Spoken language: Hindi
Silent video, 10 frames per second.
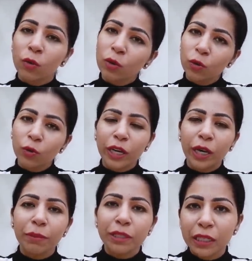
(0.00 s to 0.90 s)
उन लोगों
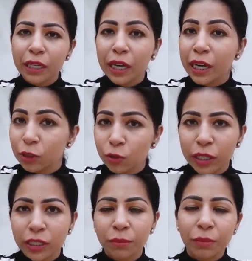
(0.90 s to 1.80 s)
के लिए पंजीरी का ये जो
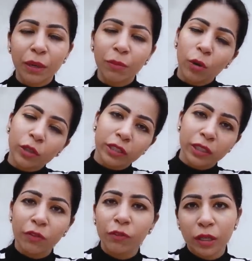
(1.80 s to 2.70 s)
रेसिपी है बहुत
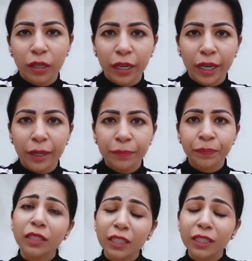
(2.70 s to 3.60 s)
अच्छा वर्क करेगा
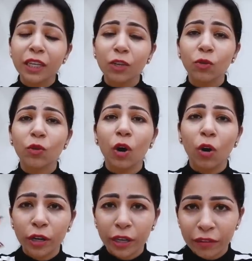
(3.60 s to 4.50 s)
जिन जिन लोगों का
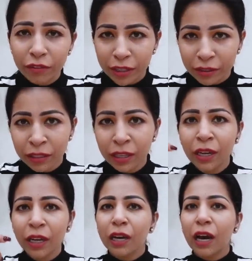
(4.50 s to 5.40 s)
ऑट्रीविन
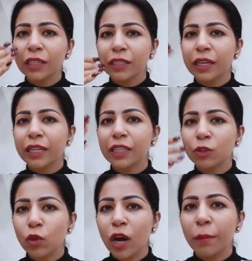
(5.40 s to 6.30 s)
खांसी रहती
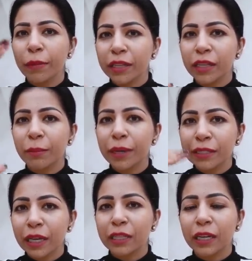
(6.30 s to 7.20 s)
है ज़ुकाम रहता है
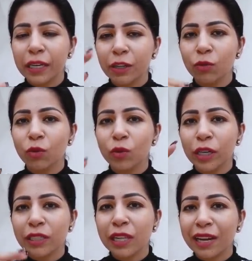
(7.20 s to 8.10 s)
बड़े ज़्यादा ही उनको
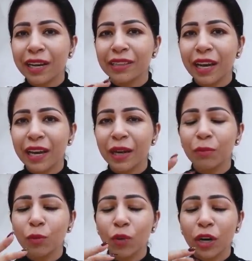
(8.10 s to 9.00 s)
नस्ला रहता है
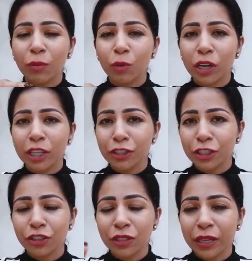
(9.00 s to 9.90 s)
पूरा का पूरा
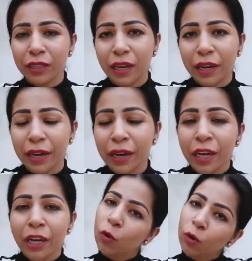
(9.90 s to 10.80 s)
कंजेशन रहता है
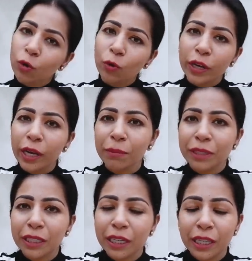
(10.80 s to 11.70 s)
उन लोगों के लिए
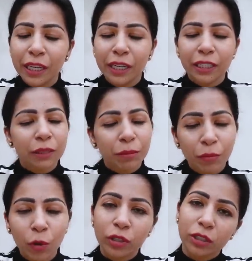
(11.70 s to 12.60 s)
पंजीरी की ये
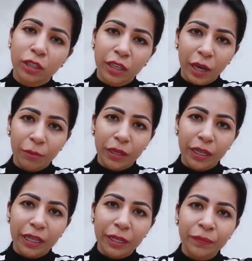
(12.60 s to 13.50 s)
रेसिपी बहुत अच्छा काम
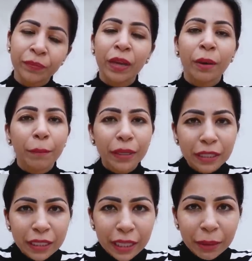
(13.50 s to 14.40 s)
करेगी
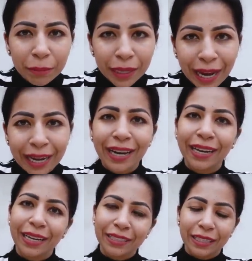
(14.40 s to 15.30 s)
पंजीरी
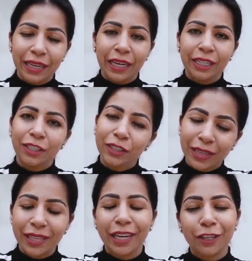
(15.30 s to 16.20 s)
बनाना कैसे है
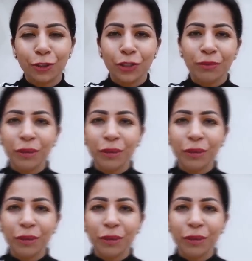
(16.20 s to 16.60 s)
चलते हैं किचन